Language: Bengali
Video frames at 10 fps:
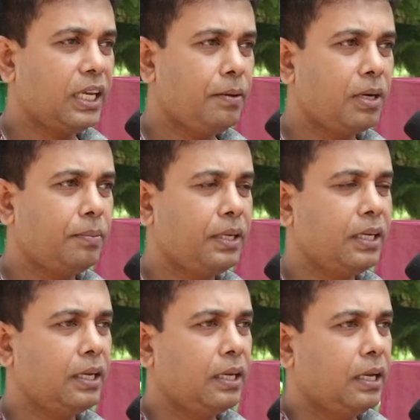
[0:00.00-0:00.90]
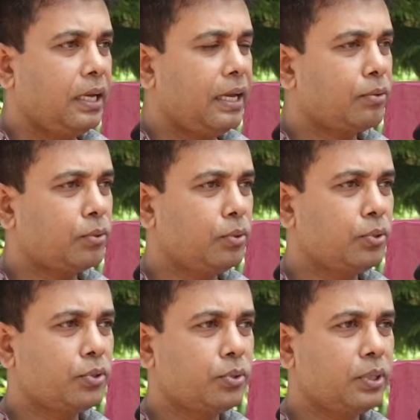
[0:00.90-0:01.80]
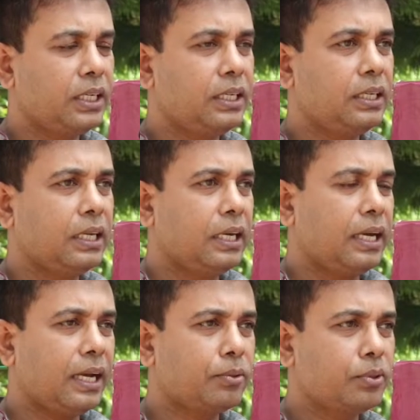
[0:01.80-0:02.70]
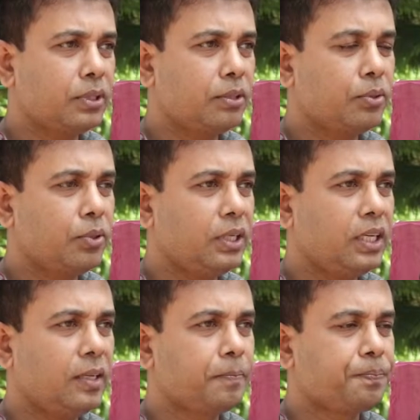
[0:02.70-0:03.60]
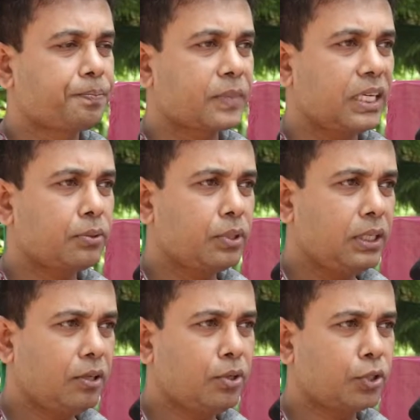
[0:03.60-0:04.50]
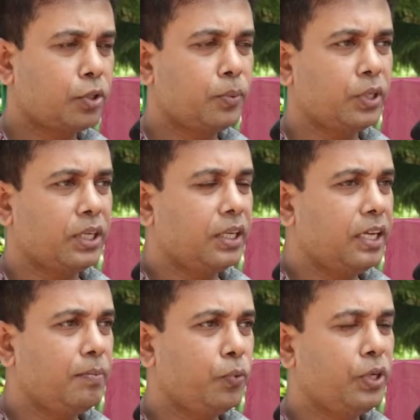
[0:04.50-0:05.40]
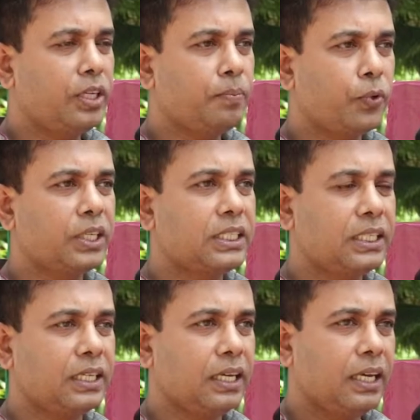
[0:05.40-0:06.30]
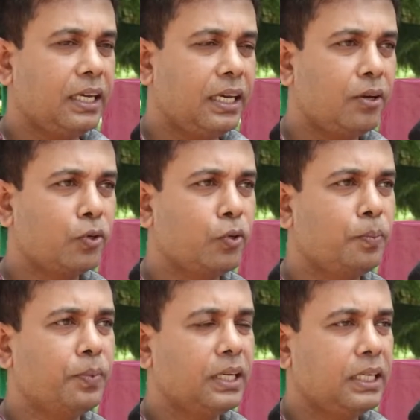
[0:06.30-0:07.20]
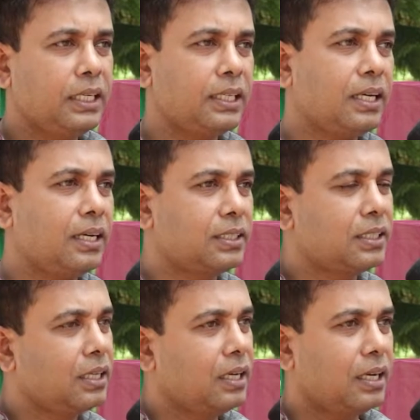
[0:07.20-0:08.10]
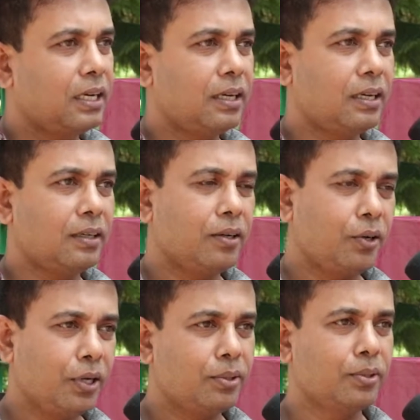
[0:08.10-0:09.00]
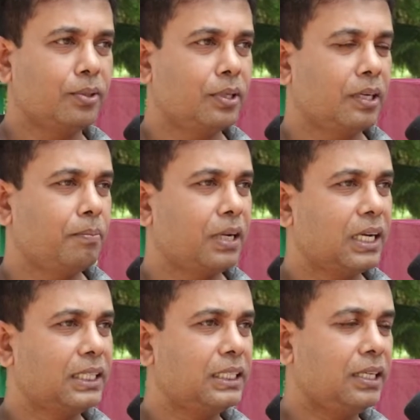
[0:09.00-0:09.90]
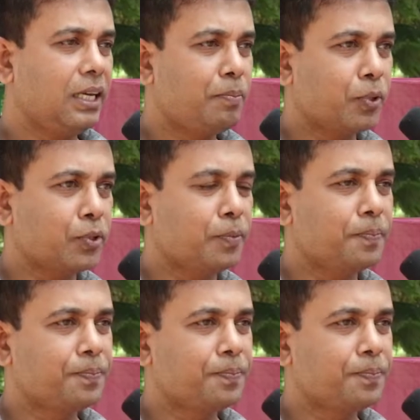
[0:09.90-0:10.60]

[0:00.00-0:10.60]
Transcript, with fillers: এইভাবে এতগুলো স্টুডেন্ট একত্রিত হয়ে এত দীর্ঘ সময় এই বইটি পড়েছে এরকম ইতিহাস হয়তো বাংলাদেশে এই প্রথম